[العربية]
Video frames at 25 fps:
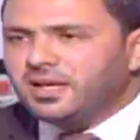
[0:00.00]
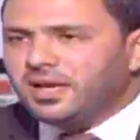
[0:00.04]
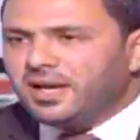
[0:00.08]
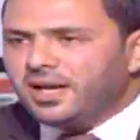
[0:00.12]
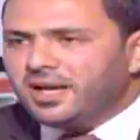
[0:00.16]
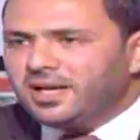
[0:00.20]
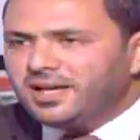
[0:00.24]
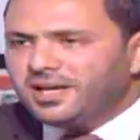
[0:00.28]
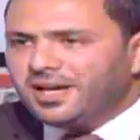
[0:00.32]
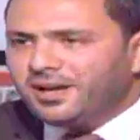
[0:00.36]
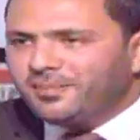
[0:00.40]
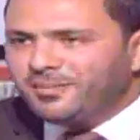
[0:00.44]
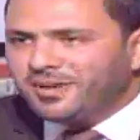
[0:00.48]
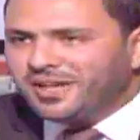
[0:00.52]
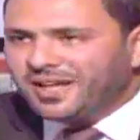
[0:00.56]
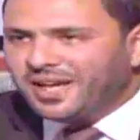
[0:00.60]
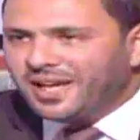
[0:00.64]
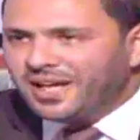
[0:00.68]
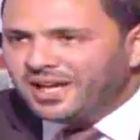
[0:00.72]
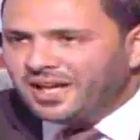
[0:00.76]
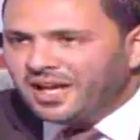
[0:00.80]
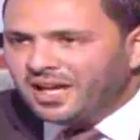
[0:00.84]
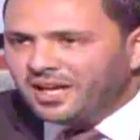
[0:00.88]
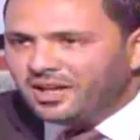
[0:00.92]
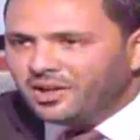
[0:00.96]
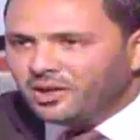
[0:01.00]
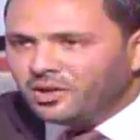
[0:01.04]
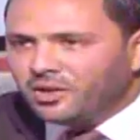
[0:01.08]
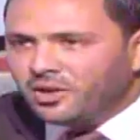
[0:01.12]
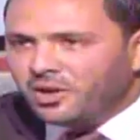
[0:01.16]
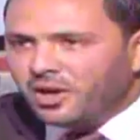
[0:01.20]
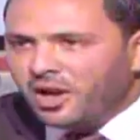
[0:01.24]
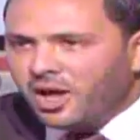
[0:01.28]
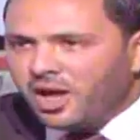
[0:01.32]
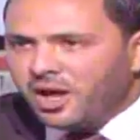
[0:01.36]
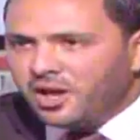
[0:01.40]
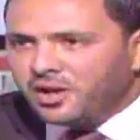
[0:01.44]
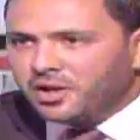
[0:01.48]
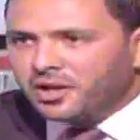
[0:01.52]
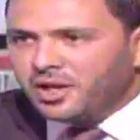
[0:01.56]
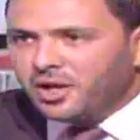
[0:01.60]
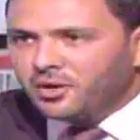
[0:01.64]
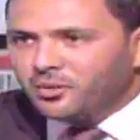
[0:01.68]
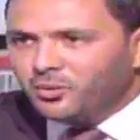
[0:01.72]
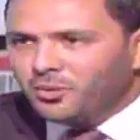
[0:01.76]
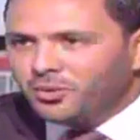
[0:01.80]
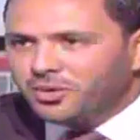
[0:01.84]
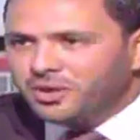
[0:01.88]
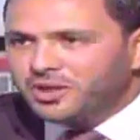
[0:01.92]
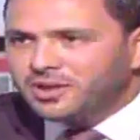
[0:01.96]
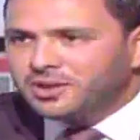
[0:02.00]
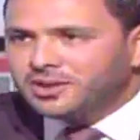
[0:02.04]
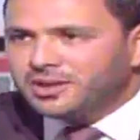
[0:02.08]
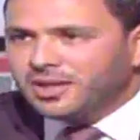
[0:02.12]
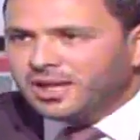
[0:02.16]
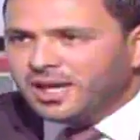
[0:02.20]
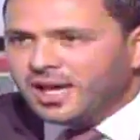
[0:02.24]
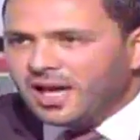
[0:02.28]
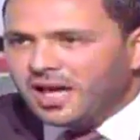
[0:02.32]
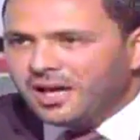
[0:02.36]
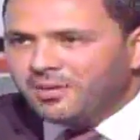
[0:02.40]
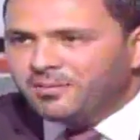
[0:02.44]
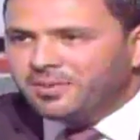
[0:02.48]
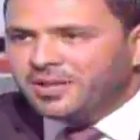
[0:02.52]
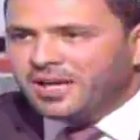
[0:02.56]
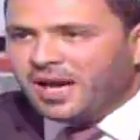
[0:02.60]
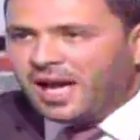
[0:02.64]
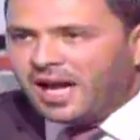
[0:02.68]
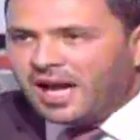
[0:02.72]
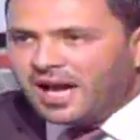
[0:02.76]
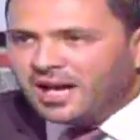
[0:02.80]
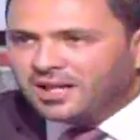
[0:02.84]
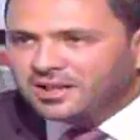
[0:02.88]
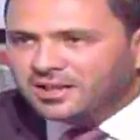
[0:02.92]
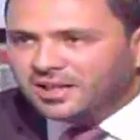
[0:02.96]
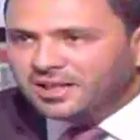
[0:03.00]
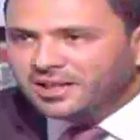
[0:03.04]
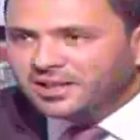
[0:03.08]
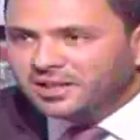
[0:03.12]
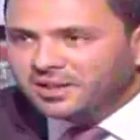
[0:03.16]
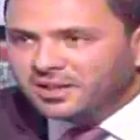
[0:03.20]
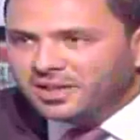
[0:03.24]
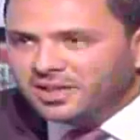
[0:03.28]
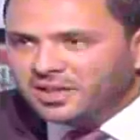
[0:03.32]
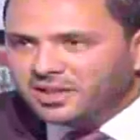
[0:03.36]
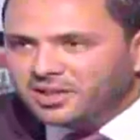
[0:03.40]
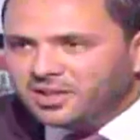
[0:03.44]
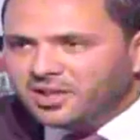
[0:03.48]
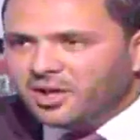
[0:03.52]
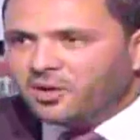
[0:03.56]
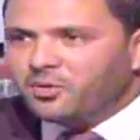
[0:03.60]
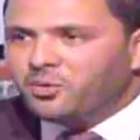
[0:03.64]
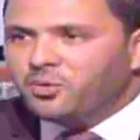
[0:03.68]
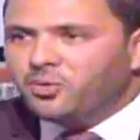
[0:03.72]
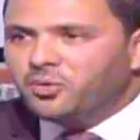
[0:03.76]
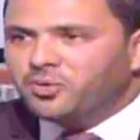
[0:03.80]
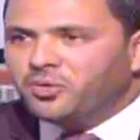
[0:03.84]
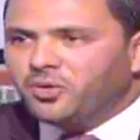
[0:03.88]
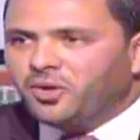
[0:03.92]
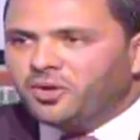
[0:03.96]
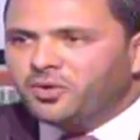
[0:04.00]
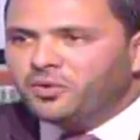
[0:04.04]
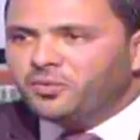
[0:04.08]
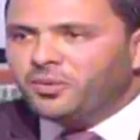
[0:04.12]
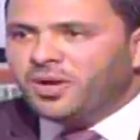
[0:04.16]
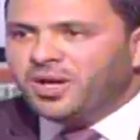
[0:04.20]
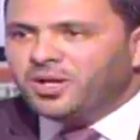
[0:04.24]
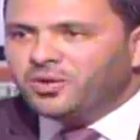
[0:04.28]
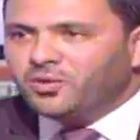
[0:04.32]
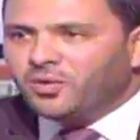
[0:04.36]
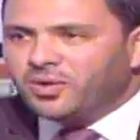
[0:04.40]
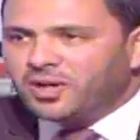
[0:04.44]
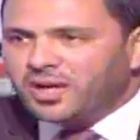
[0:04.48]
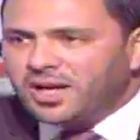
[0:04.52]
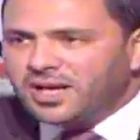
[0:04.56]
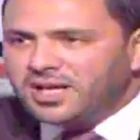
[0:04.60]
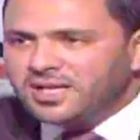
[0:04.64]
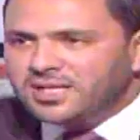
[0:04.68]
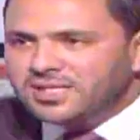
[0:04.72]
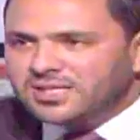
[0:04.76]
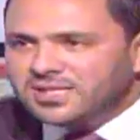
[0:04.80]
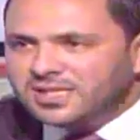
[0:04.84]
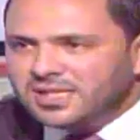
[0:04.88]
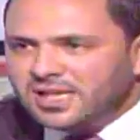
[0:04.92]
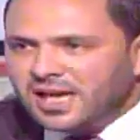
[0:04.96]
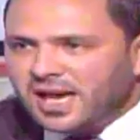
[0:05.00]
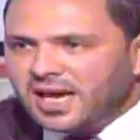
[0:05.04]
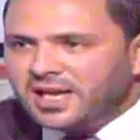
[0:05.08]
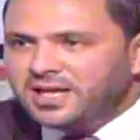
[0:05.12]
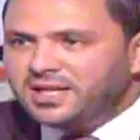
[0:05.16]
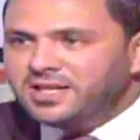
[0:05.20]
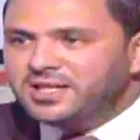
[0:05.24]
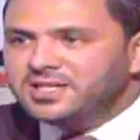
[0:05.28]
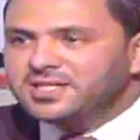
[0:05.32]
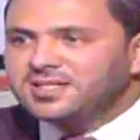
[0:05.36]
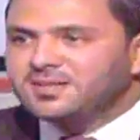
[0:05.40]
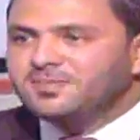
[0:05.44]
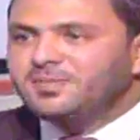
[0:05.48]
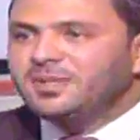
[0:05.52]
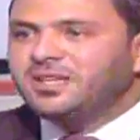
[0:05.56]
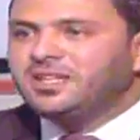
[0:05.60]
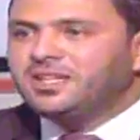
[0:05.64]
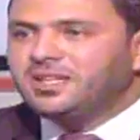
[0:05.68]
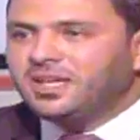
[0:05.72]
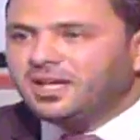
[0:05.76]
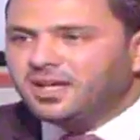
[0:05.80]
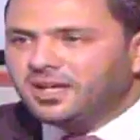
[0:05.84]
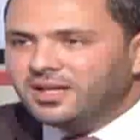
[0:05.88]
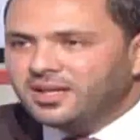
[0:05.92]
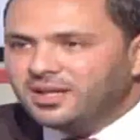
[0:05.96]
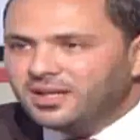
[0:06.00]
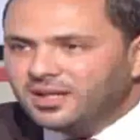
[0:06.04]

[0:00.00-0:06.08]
الا من خلال اقرار قانون انتخابي عادل يكون عنوانه الرئيسي النسبية